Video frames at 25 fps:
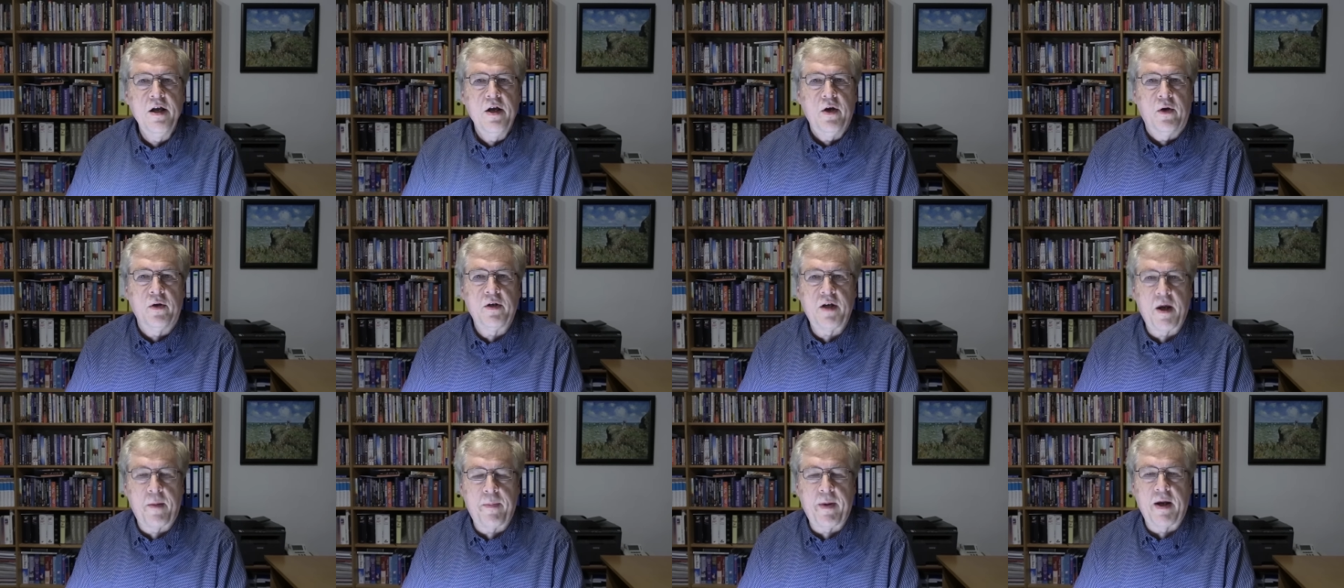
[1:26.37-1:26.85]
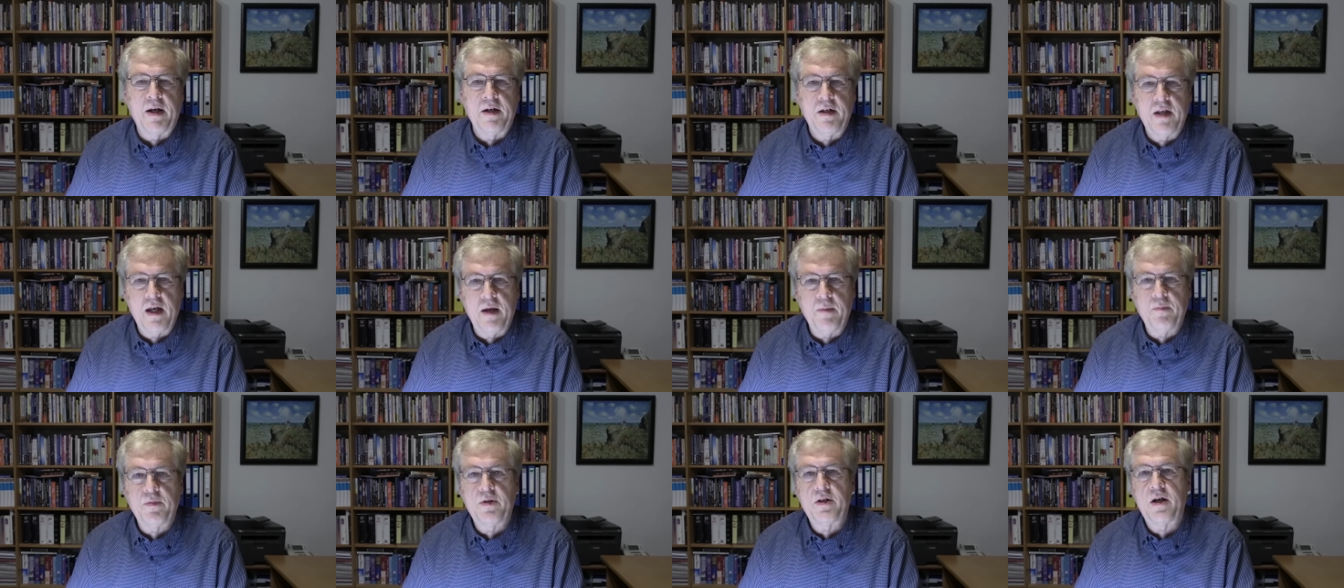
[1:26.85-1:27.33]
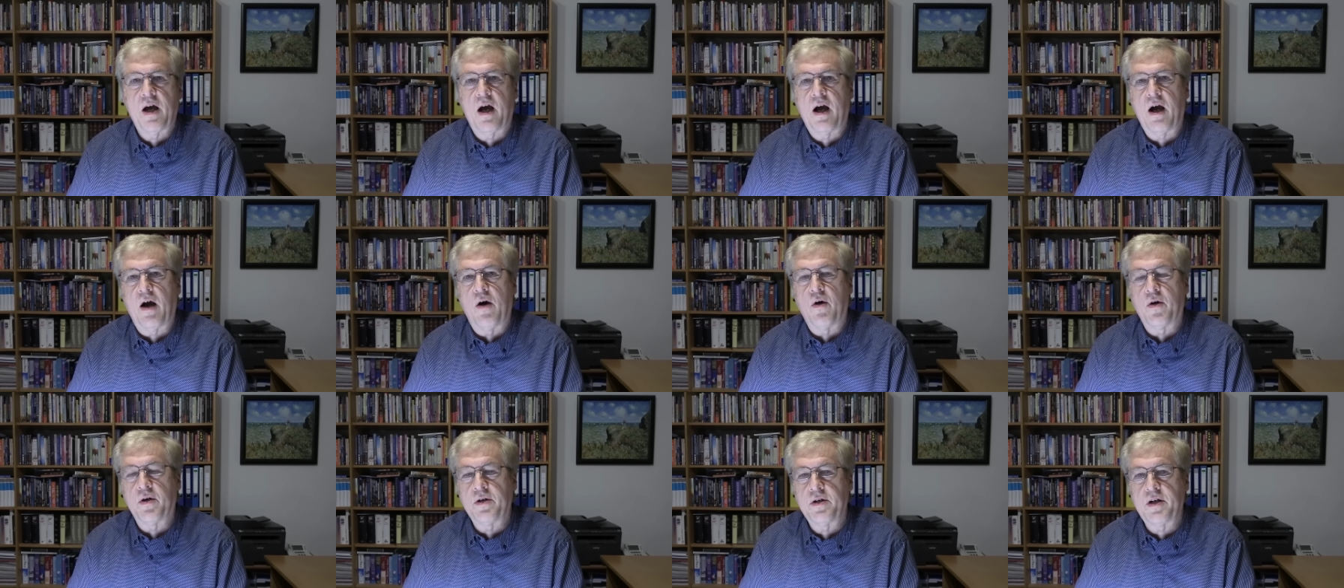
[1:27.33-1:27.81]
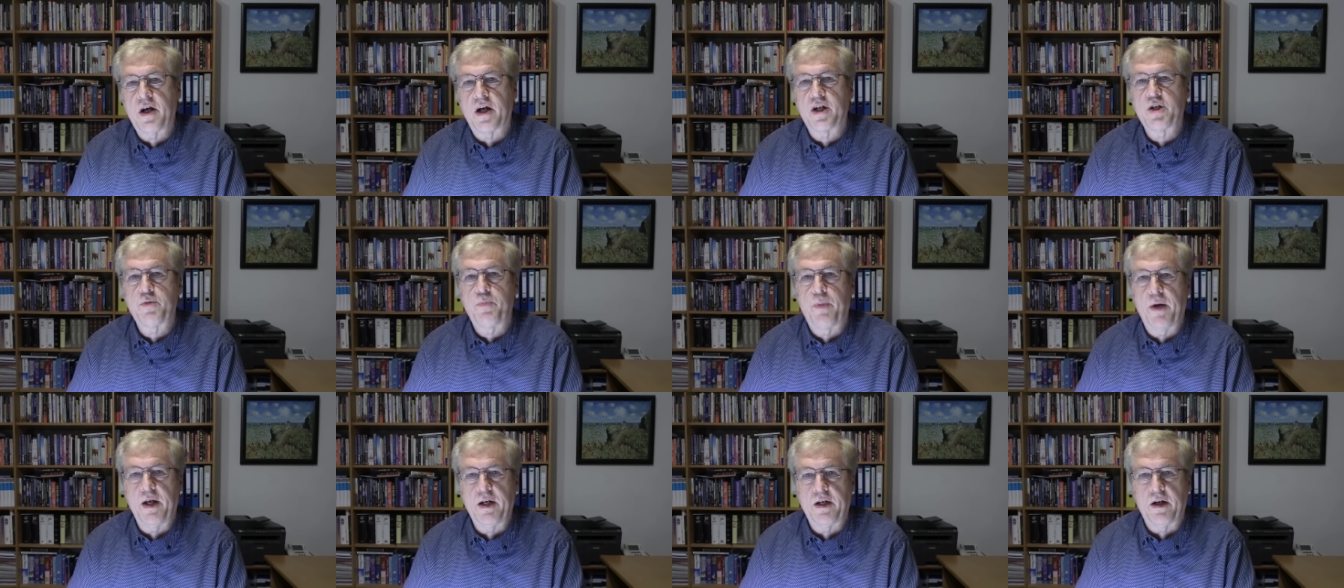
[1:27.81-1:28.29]
und ich habe an dem Tag auch einen Tag
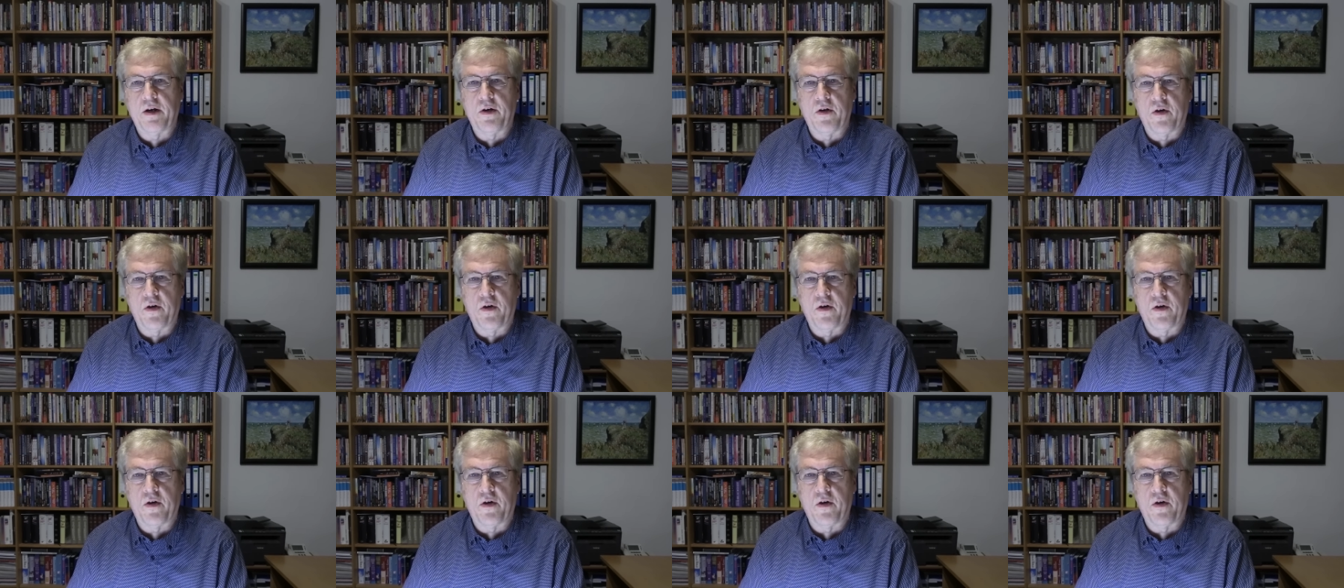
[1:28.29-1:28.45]
später